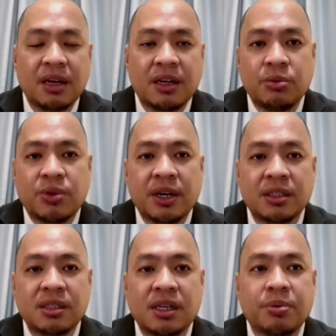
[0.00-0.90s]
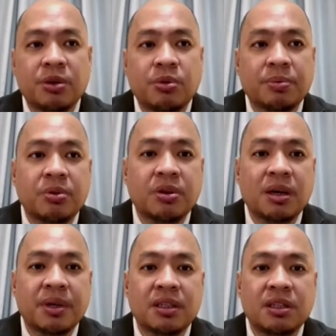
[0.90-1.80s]
reward sana po huwag pong
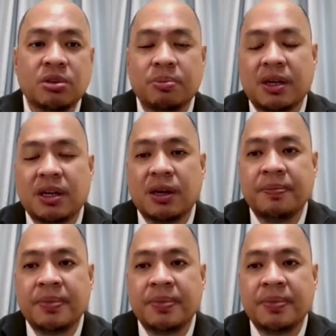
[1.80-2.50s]
gamitin ito para